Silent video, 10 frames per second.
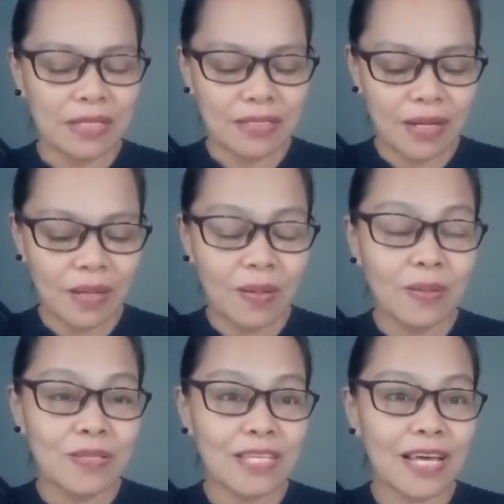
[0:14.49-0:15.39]
So,
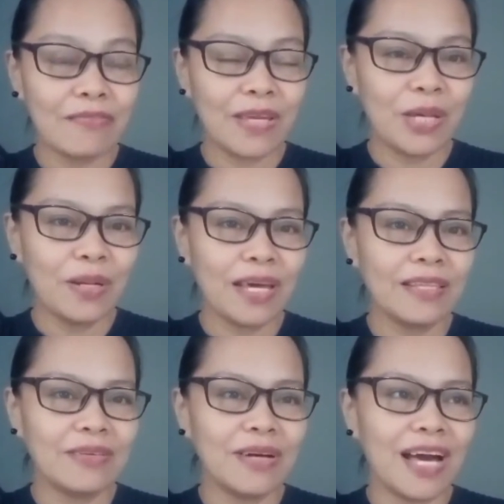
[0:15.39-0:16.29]
sa video na
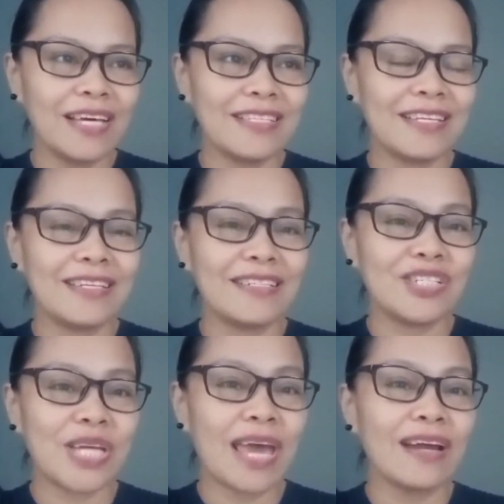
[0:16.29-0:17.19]
ito guys,
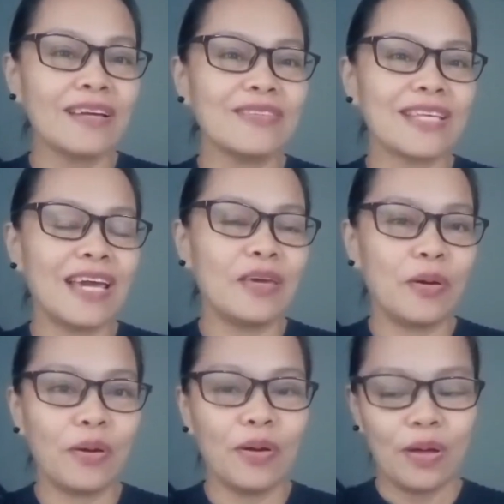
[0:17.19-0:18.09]
isi-share ko sa
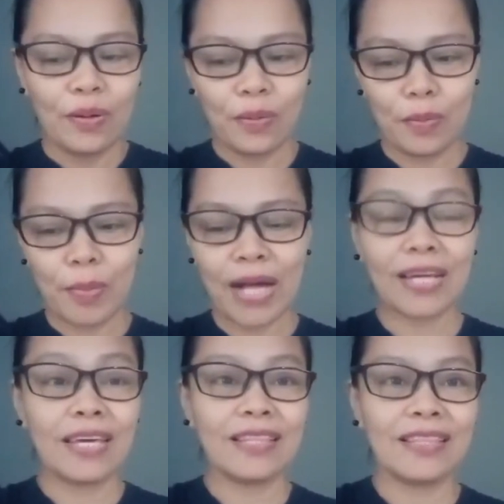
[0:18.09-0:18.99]
inyo kung
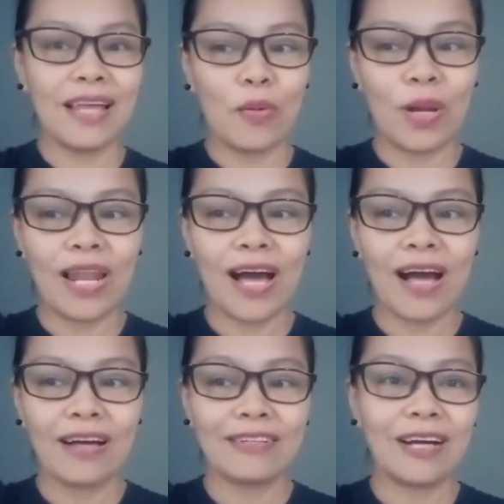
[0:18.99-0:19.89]
bakit
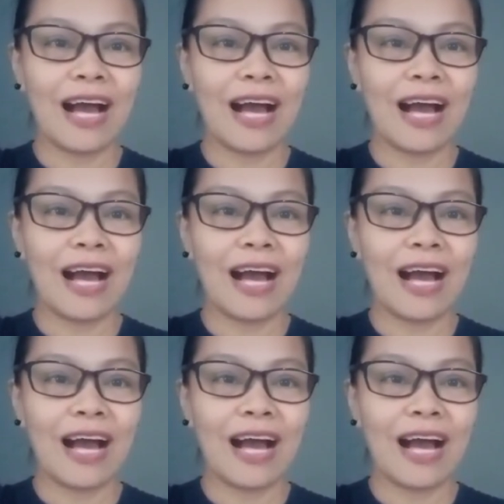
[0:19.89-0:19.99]
nawala,